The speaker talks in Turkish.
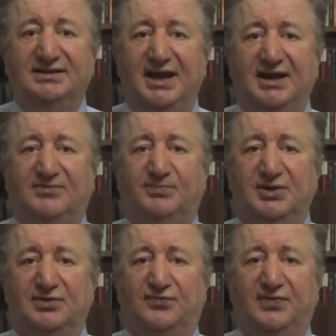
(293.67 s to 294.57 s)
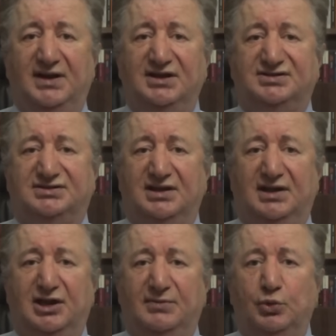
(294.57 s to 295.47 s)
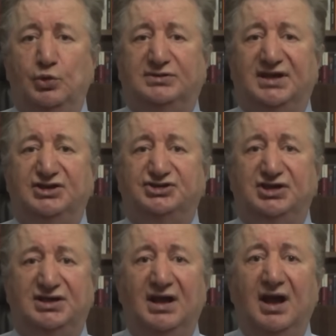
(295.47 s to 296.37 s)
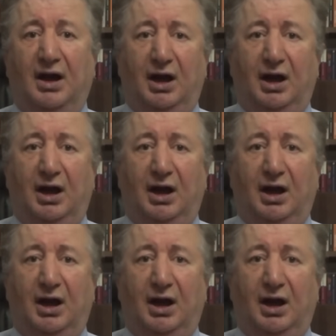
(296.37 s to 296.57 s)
tek bir Filistinli mülteciyi